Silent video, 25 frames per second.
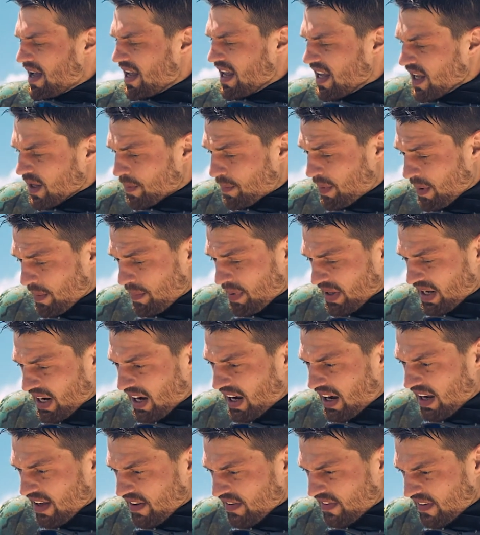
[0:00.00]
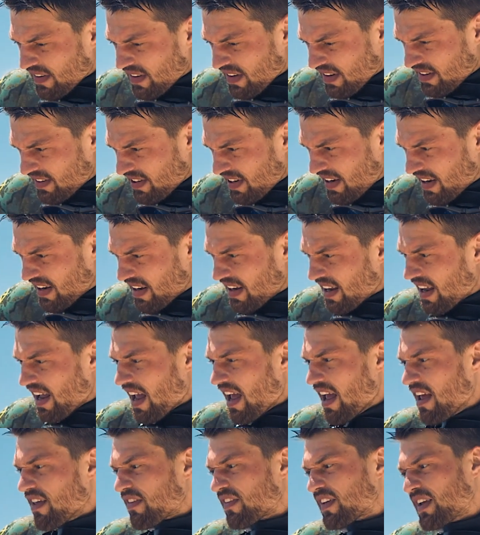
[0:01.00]
Ich bin begeistert.
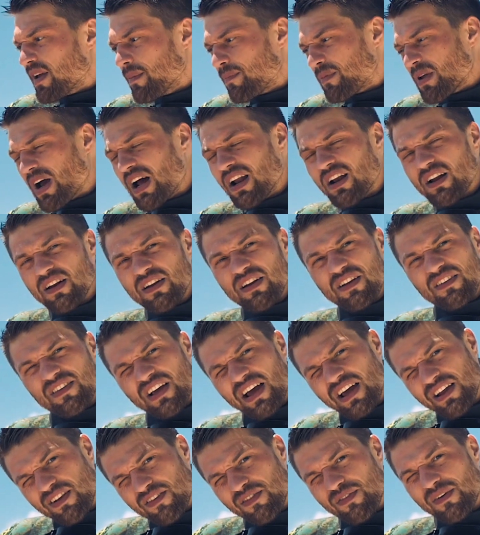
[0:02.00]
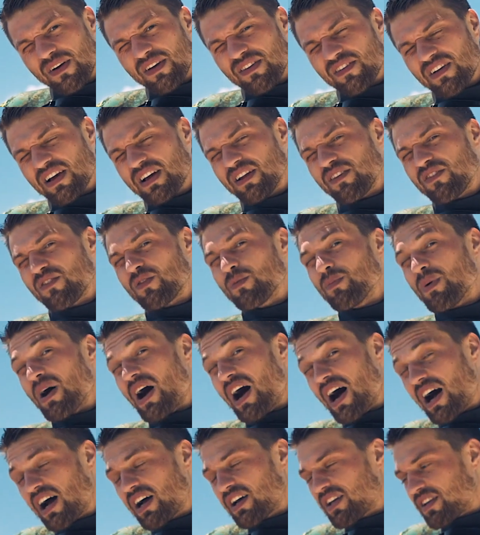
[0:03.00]
Es gibt allerdings ein, zwei Sachen zu
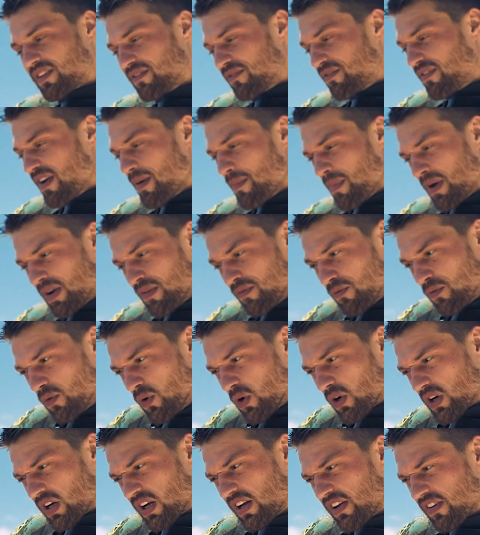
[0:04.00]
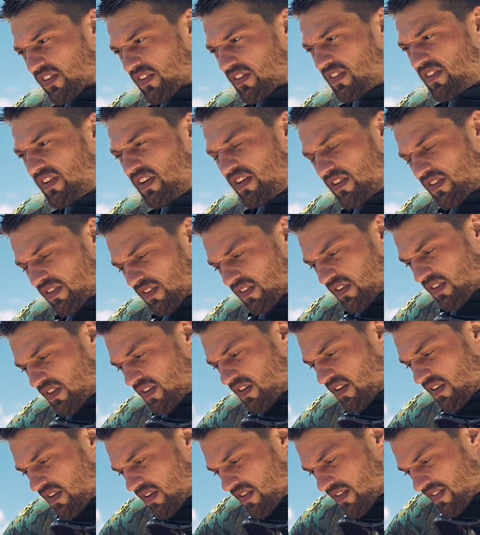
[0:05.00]
beachten. Wenn man wirklich diesen,
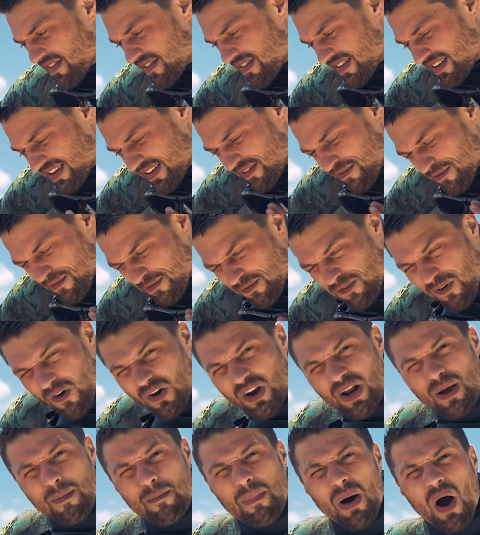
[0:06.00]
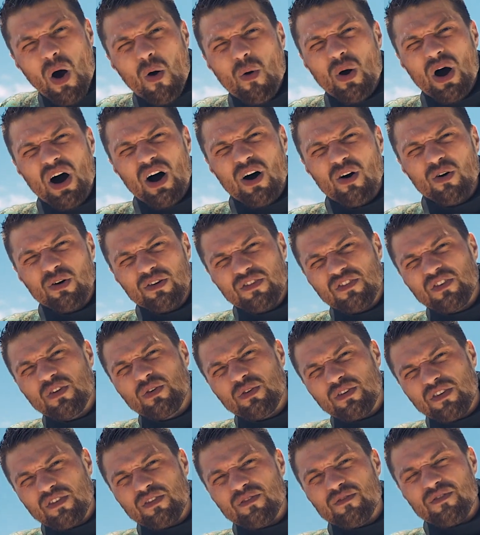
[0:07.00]
die volle Power
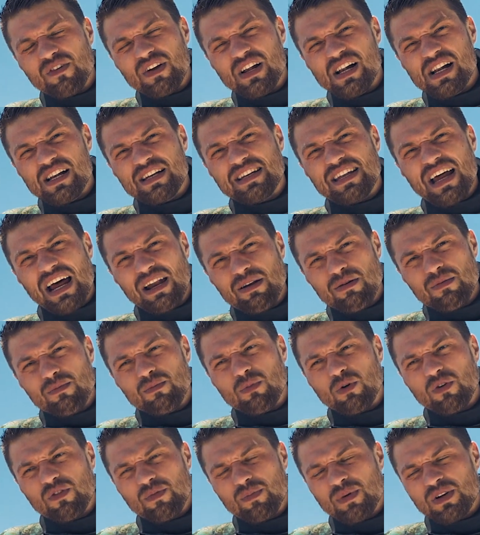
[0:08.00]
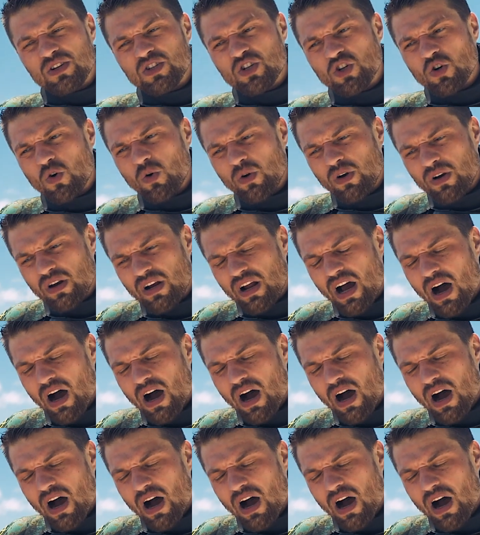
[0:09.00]
ausnutzen will, dann muss man schon